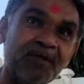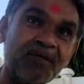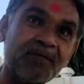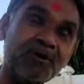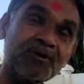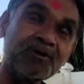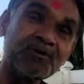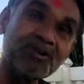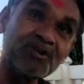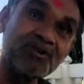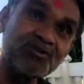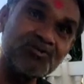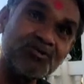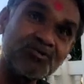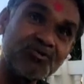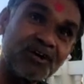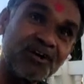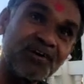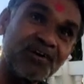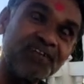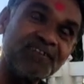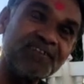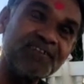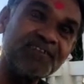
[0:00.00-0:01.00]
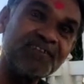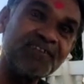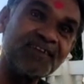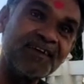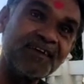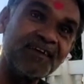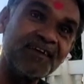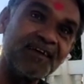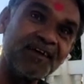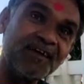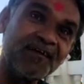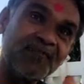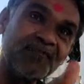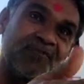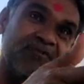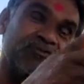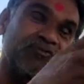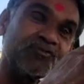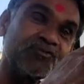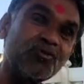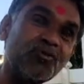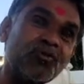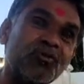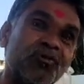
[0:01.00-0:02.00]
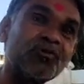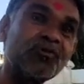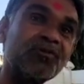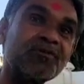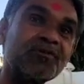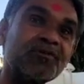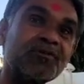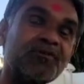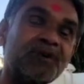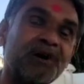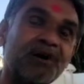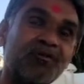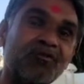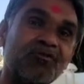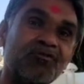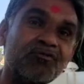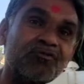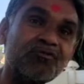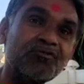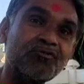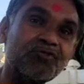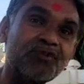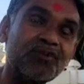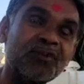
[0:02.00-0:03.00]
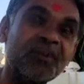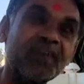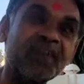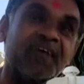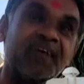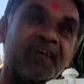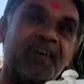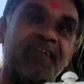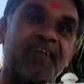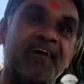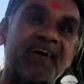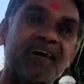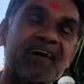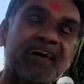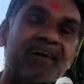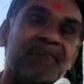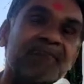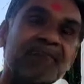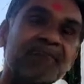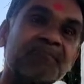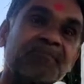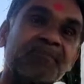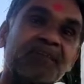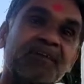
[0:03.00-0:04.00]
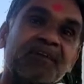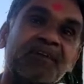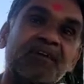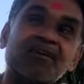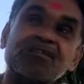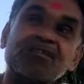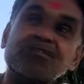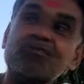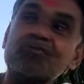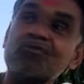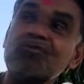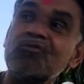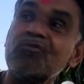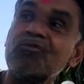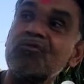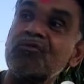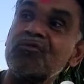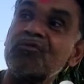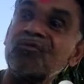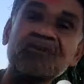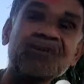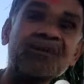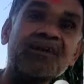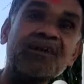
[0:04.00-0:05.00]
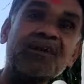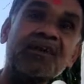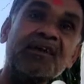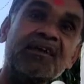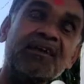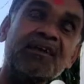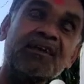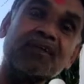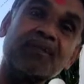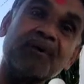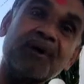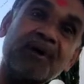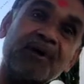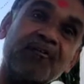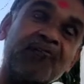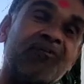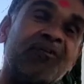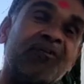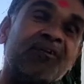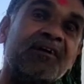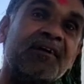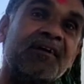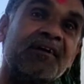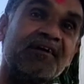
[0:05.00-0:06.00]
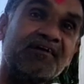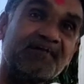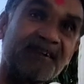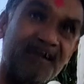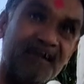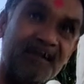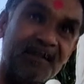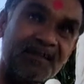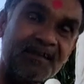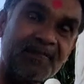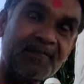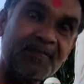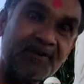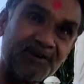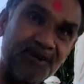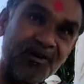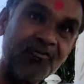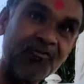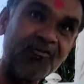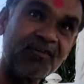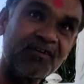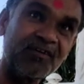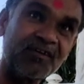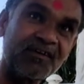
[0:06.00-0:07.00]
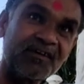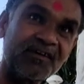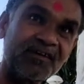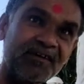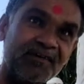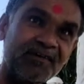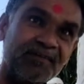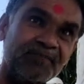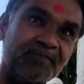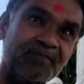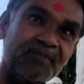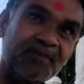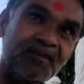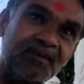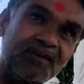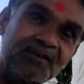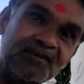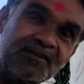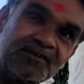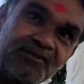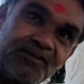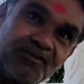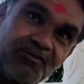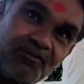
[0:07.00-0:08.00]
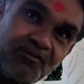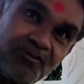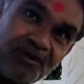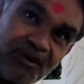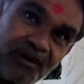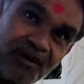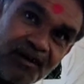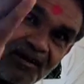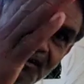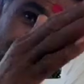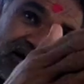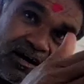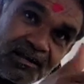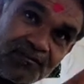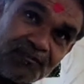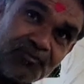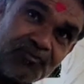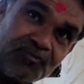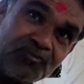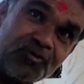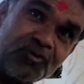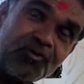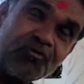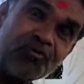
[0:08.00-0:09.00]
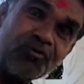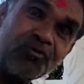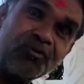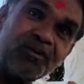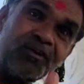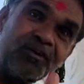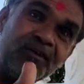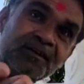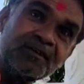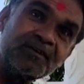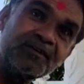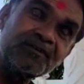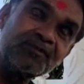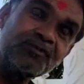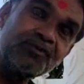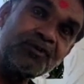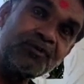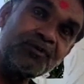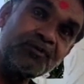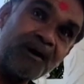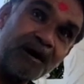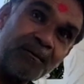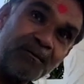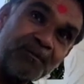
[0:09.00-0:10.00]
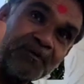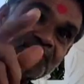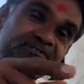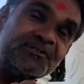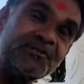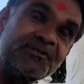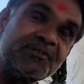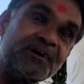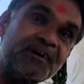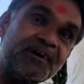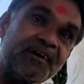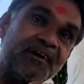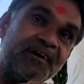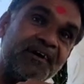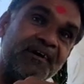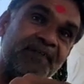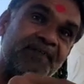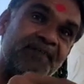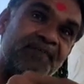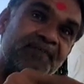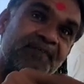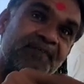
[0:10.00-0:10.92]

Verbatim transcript: हम्म। वहाँ तीन सौ धाड़ी थे वहाँ चोर जब डाकू चोरी करने के लिए आए तो ये इनकी बहन को ले आने था था मीठावल करके जब वो यहाँ रात में चोरी हो रही तो ये वापस जब आए